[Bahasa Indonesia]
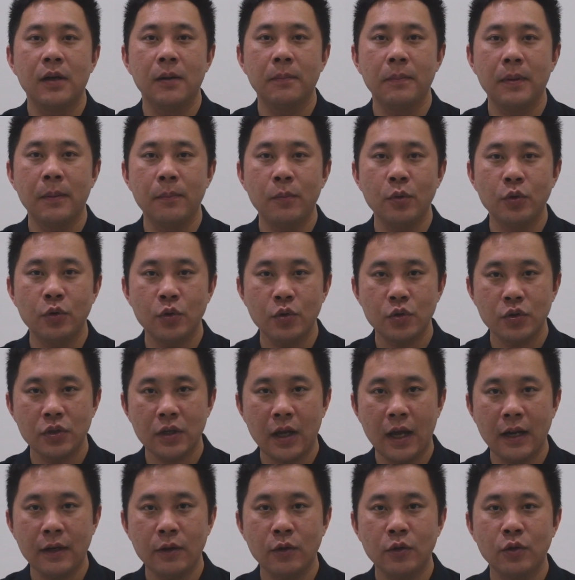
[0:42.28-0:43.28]

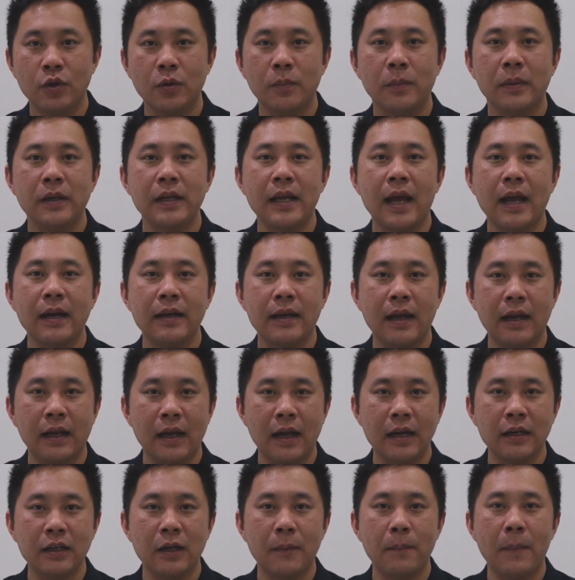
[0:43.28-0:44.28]
memutuskan untuk
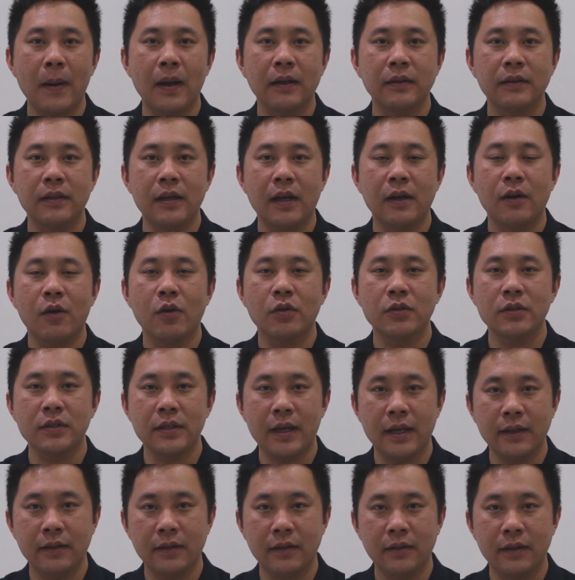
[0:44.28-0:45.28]
meniadakan kebaktian
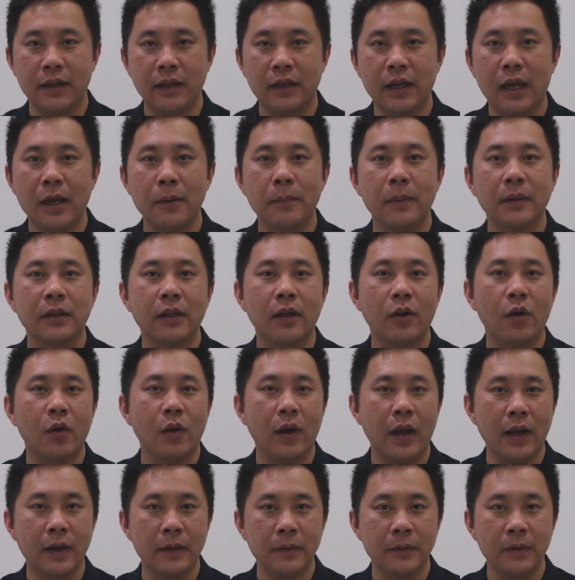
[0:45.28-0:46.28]
onsite GKI
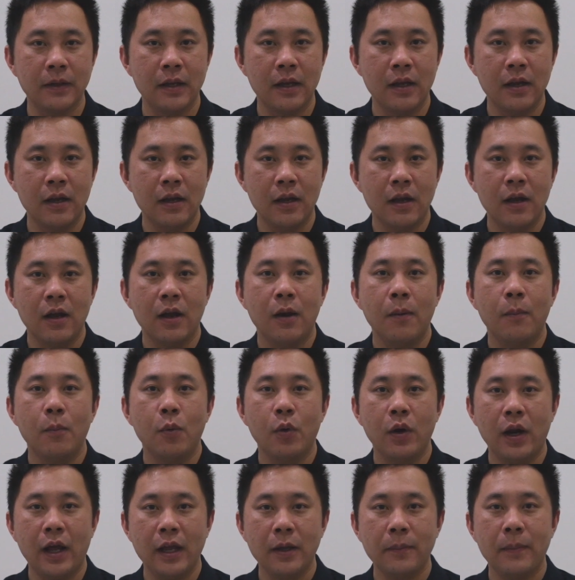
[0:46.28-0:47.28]
Peterongan
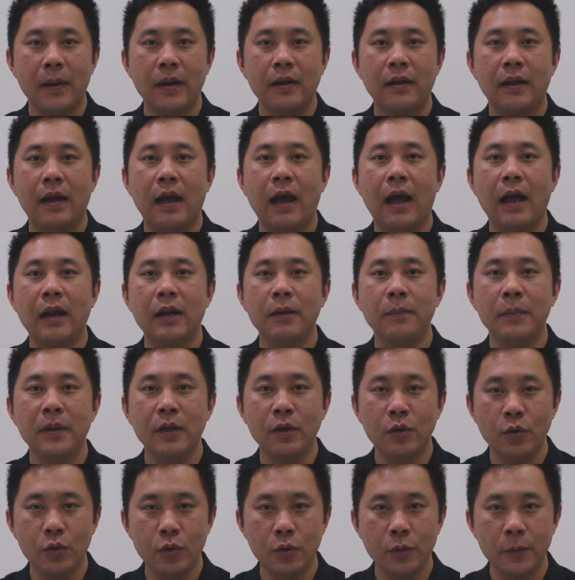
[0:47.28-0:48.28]
mulai pada hari
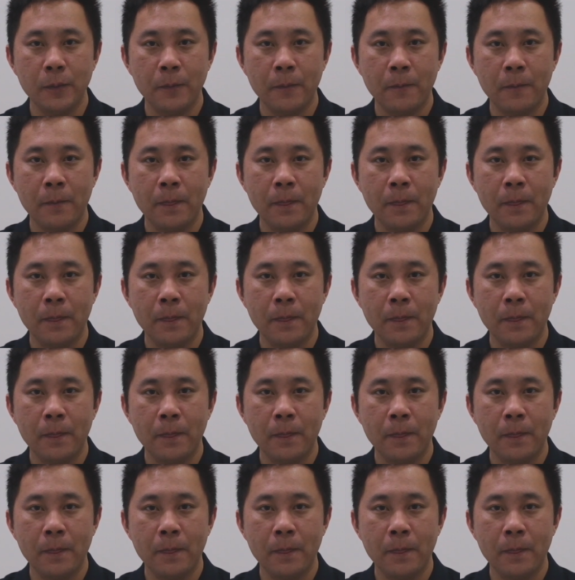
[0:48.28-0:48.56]
Minggu